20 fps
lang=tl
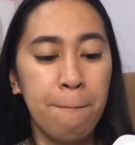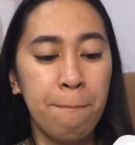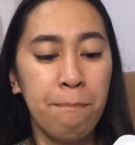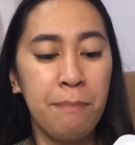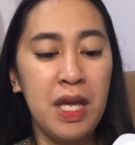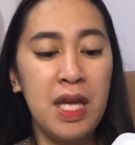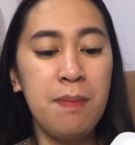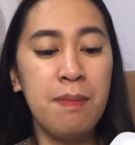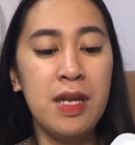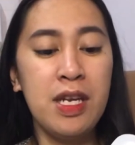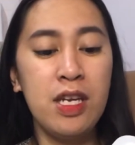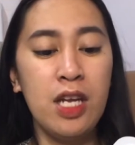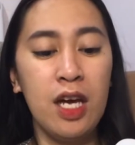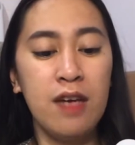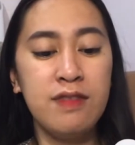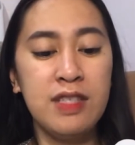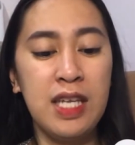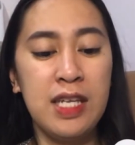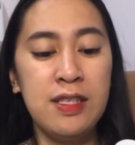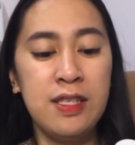Baby
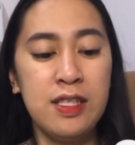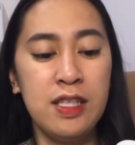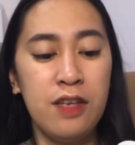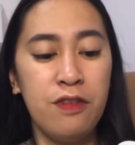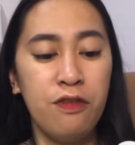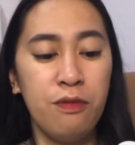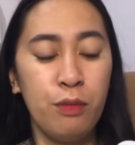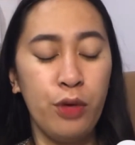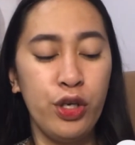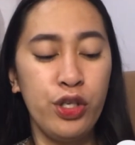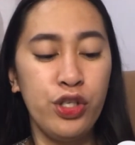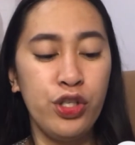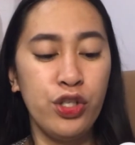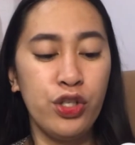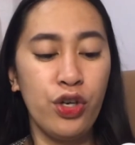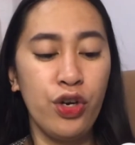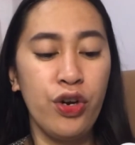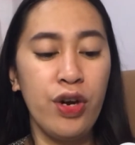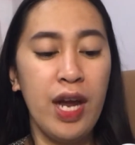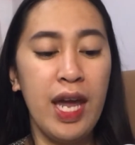Dove Sensitive
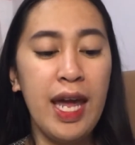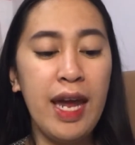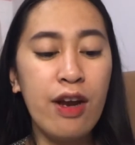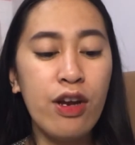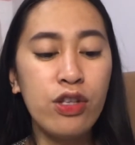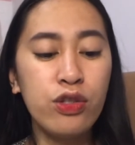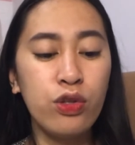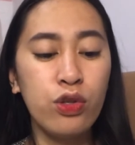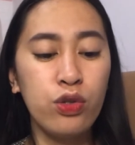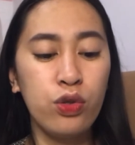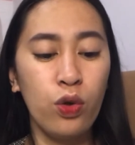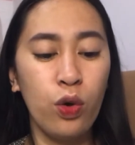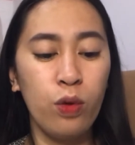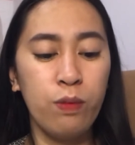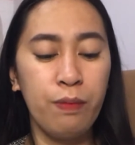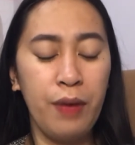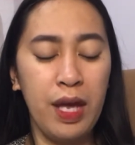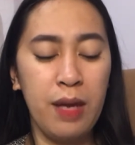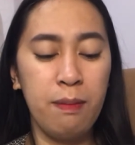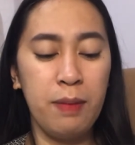Moisture Hair to Toe
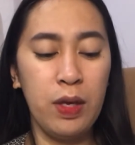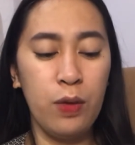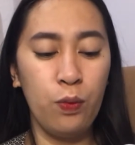Baby